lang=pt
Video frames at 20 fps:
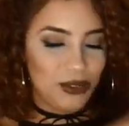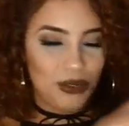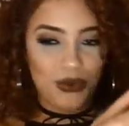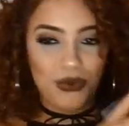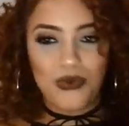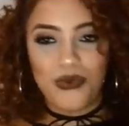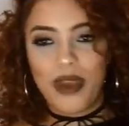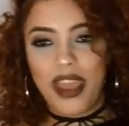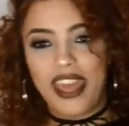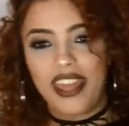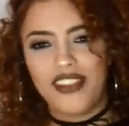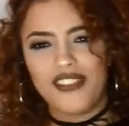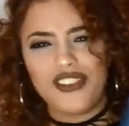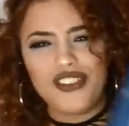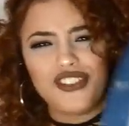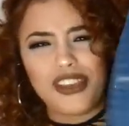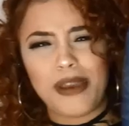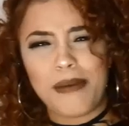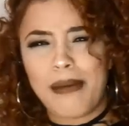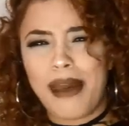que eu tô com ela,
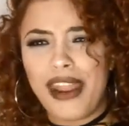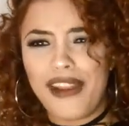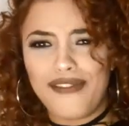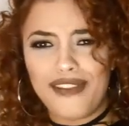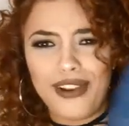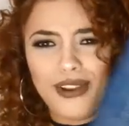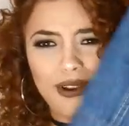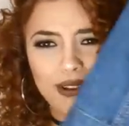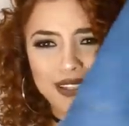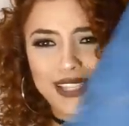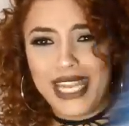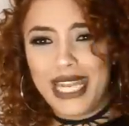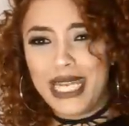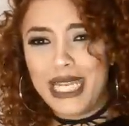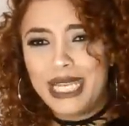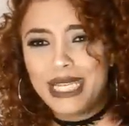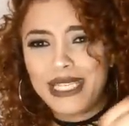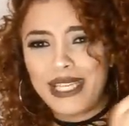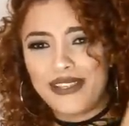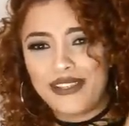gente, é maravilhosa, é
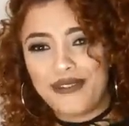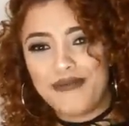linda